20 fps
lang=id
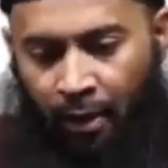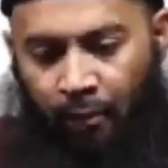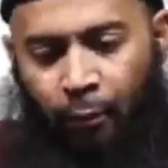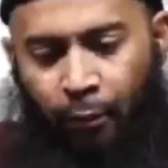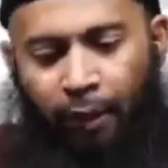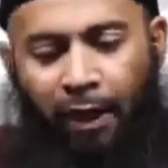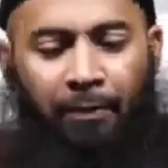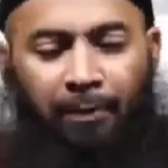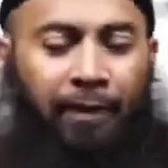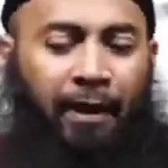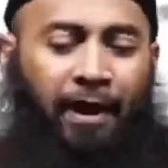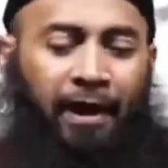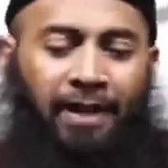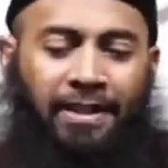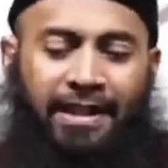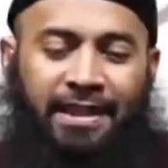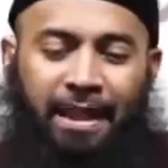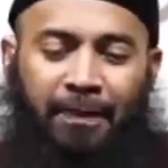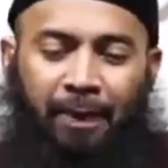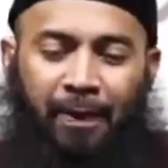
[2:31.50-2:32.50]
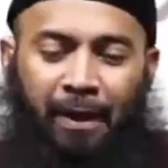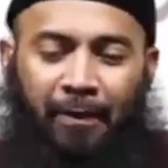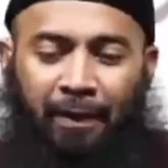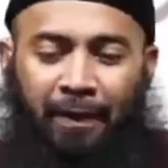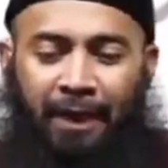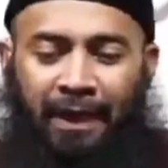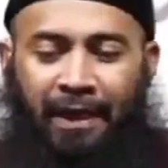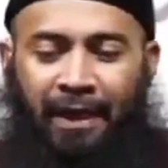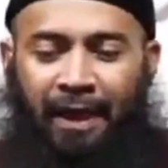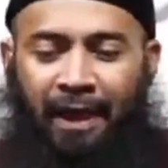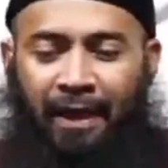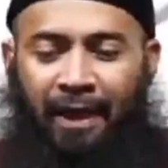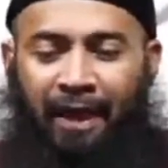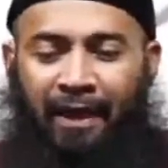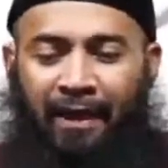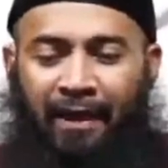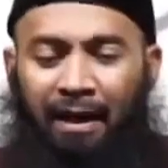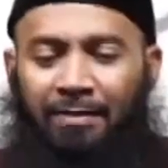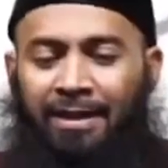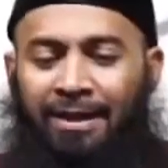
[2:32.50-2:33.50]
Kemudian barang siapa yang menikah
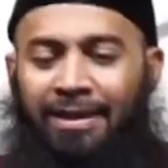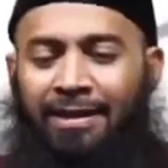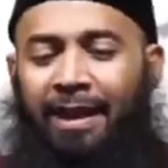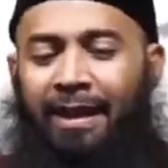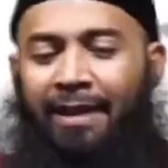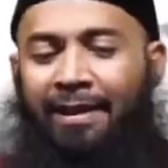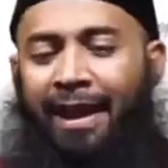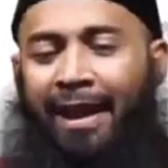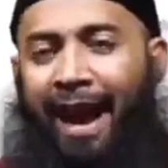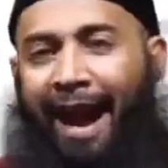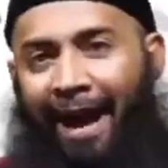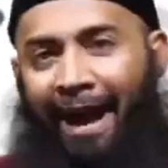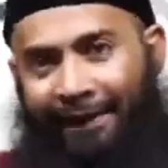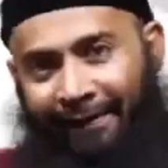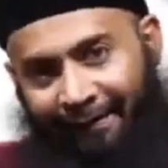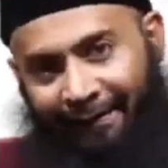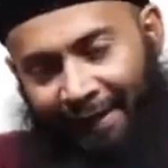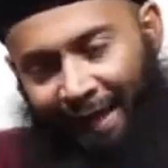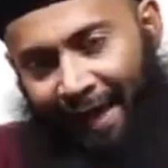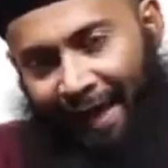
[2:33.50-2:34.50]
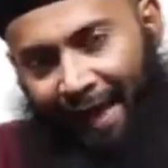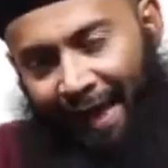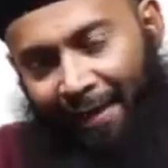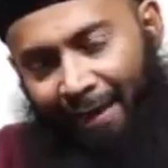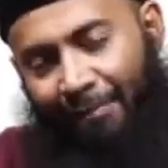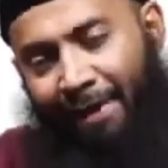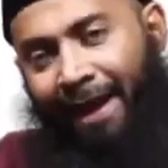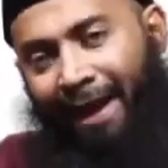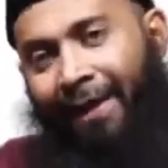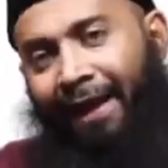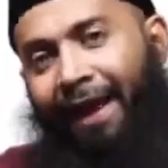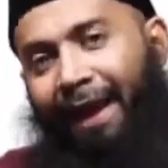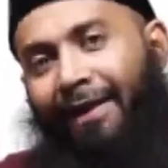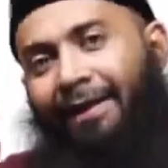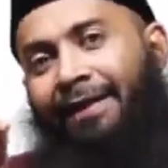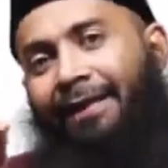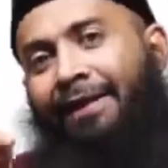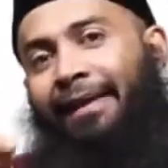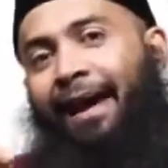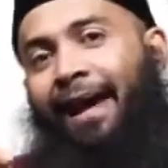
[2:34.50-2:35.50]
karena mencari harta,
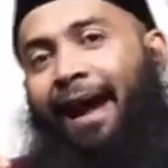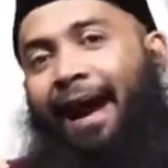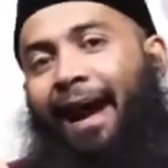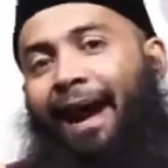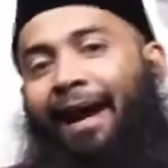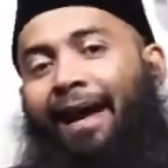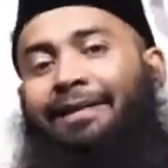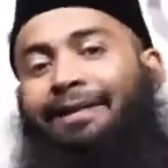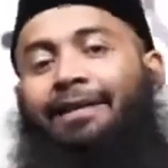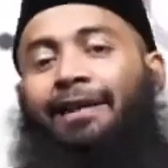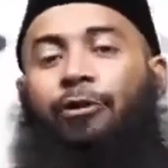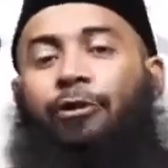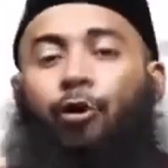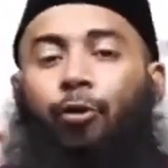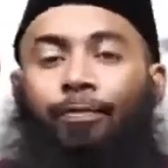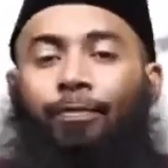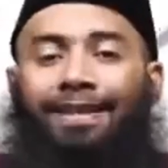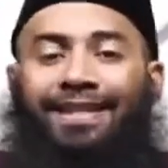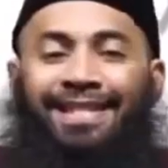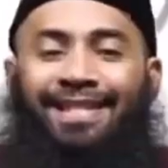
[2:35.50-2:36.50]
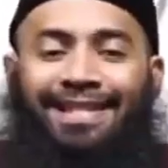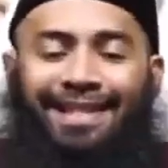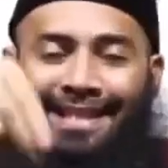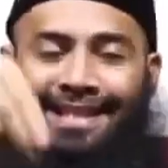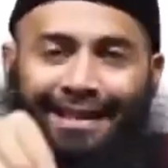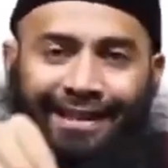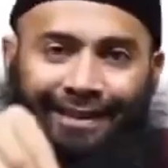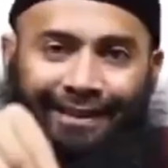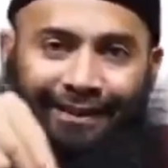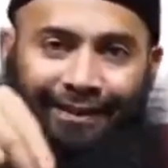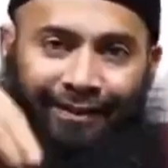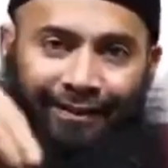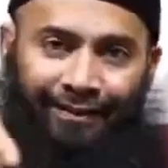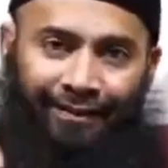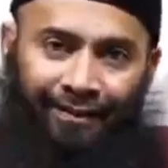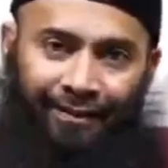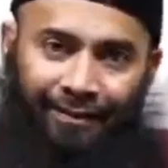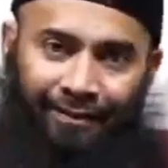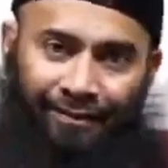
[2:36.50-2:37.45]
maka dia akan jatuh miskin.